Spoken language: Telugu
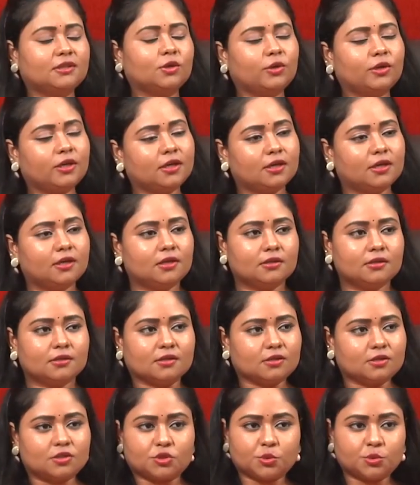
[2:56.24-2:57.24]
ఓకే
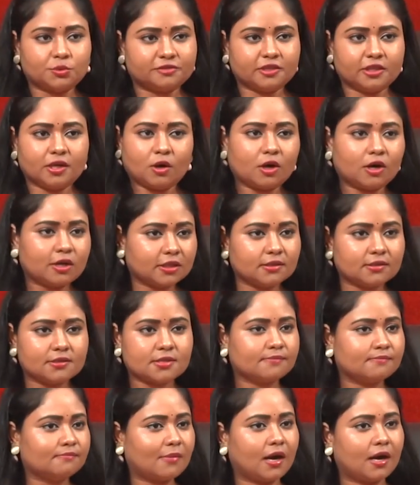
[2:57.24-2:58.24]
uh, చూసే
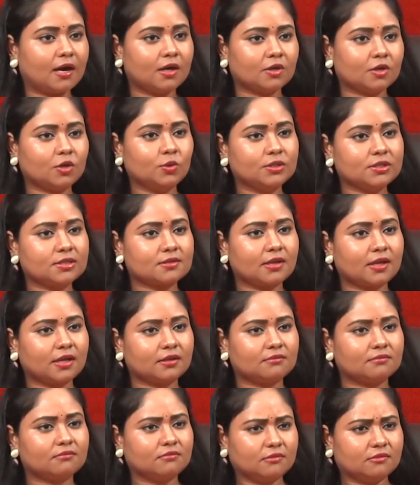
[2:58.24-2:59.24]
ఆడియన్స్ మాకు ఇట్స్
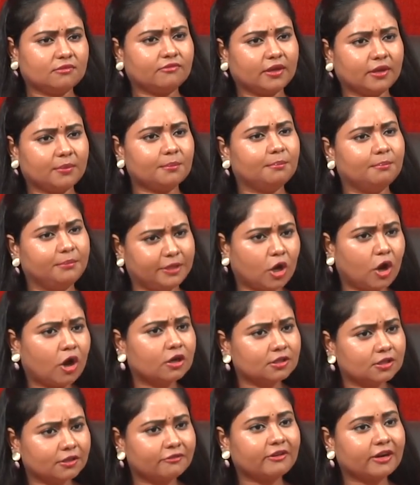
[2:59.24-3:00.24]
లైక్
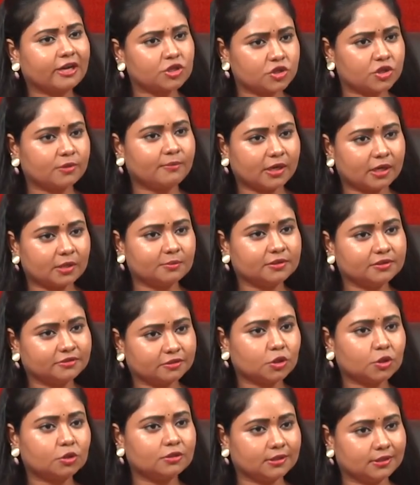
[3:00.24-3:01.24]
బియాండ్ ద ఫ్రెండ్షిప్
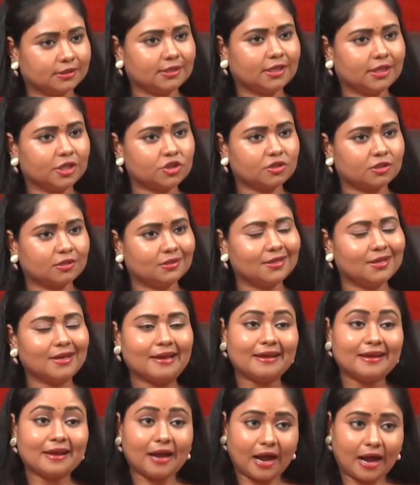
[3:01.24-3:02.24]
అనిపిస్తోంది రిలేషన్
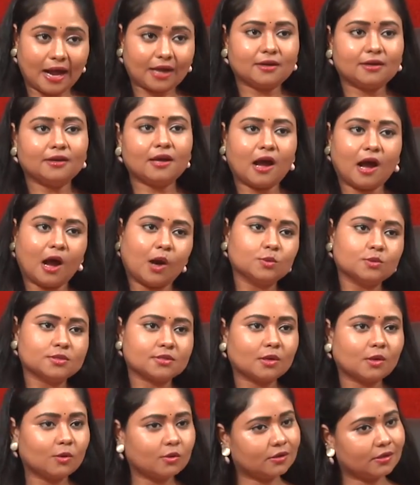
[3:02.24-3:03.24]
అక్కడ
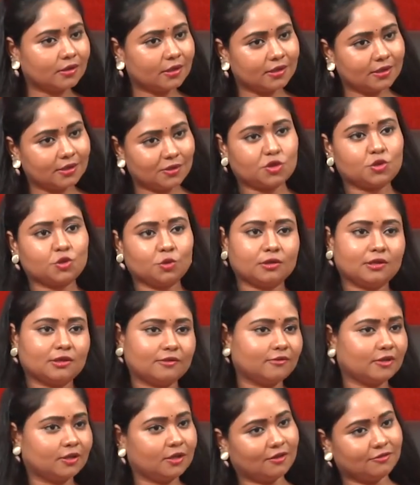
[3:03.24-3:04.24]
హౌస్లో ఉండి
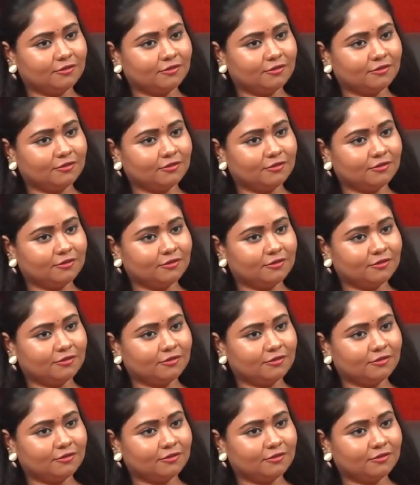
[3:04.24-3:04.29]
చూడడం వేరు